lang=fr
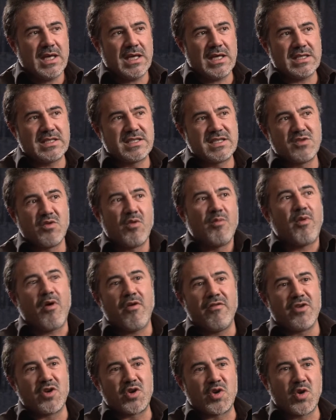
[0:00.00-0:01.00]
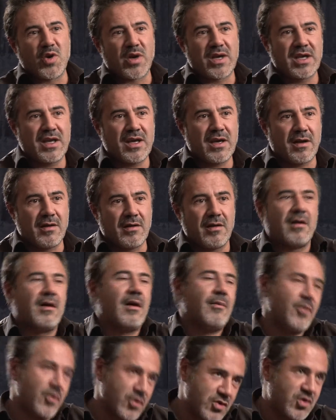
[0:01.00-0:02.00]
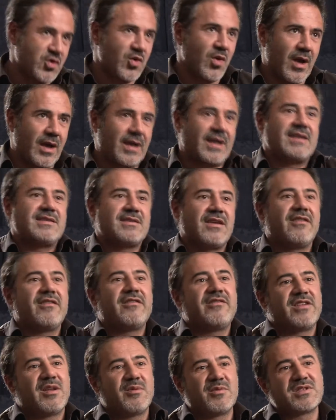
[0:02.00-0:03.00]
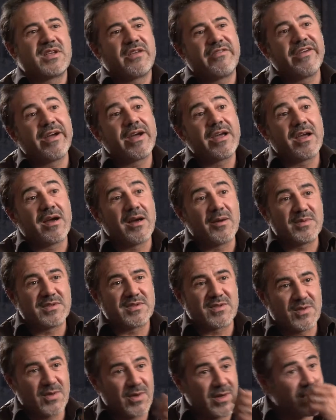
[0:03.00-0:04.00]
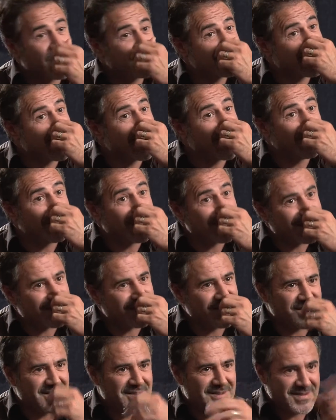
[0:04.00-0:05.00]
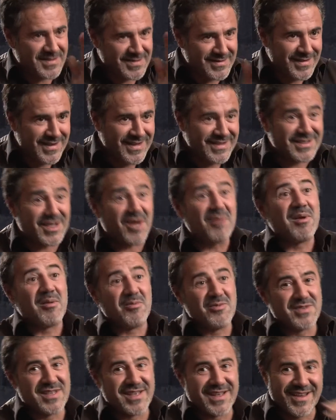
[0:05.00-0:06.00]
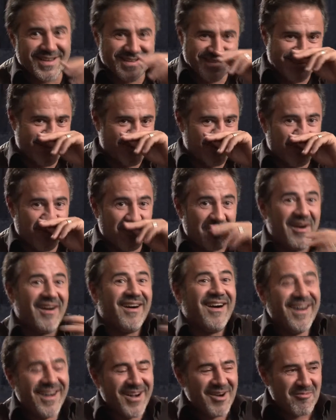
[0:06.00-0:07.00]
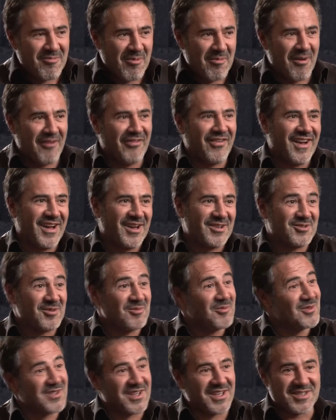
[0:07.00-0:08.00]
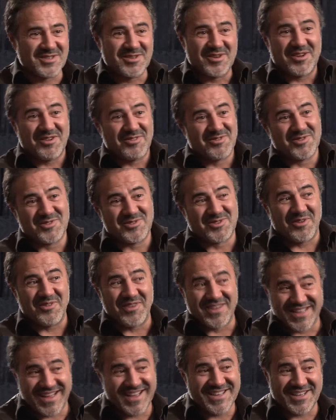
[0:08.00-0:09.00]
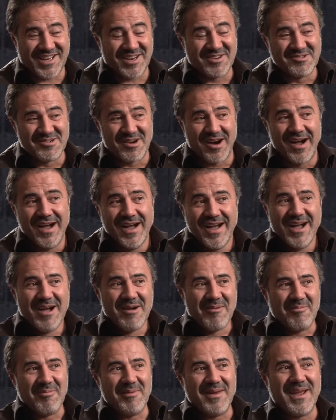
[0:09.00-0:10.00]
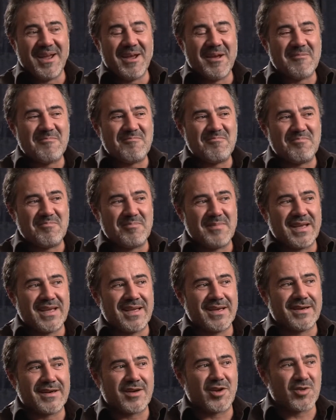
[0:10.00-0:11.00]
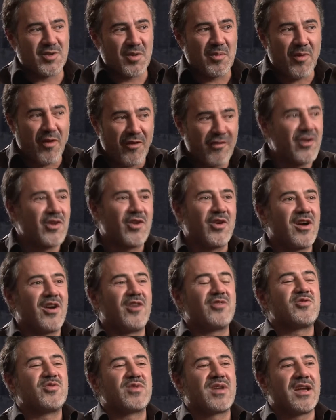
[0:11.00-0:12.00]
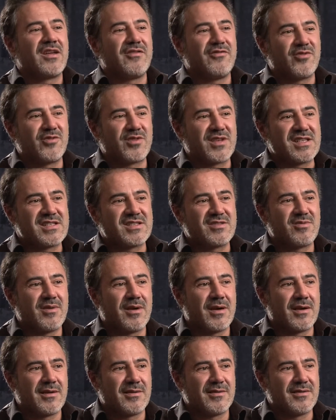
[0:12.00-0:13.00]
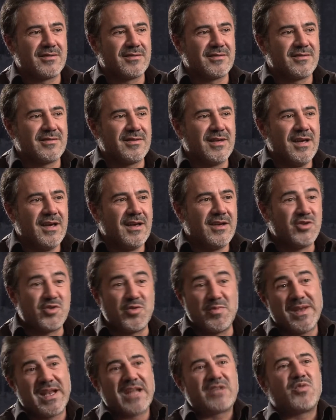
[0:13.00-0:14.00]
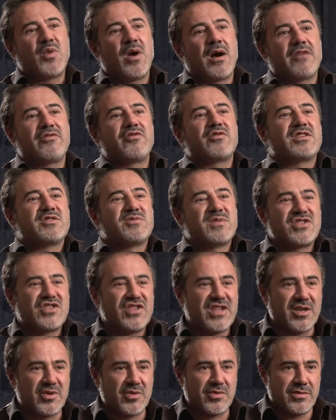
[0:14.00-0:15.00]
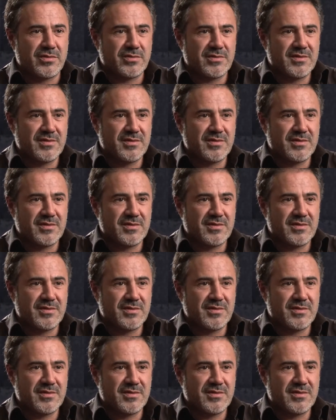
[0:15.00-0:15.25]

Et si on provoque le rire, pour ceux à hein, qui ça, évidemment ça fait rire, hein, parce que le rire c'est quand même assez, euh, c'est comme la musique, hein, ça, on peut, peut pas faire rire tout le monde. Il y a des gens qui vont nous trouver très très lourds, mais mais euh, quand on provoque le rire, en tout cas, il faut qu'il soit euh, jubilatoire, il faut qu'il soit généreux.